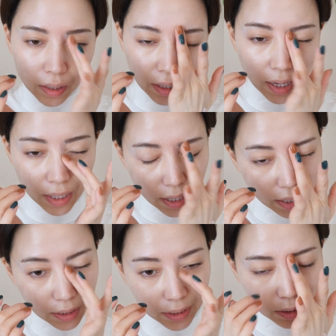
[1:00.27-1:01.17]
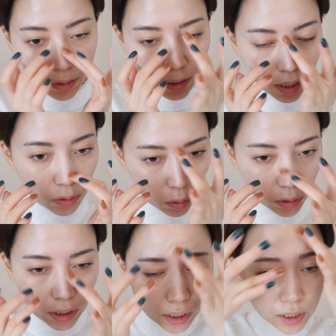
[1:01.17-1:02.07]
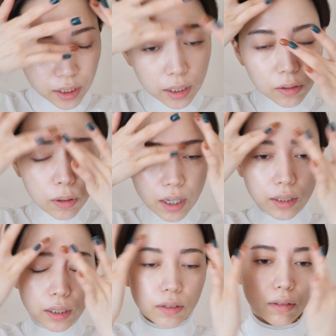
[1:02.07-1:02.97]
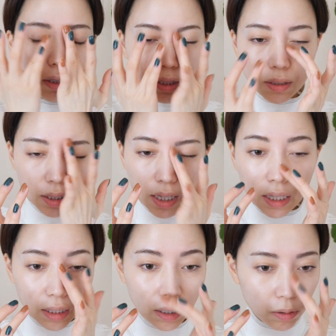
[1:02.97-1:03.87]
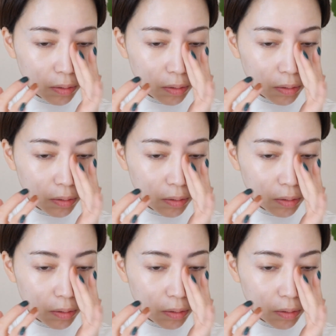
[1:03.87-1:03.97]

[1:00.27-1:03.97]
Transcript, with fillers: 丁寧にしすぎないというかきちんと感に作りすぎないっていう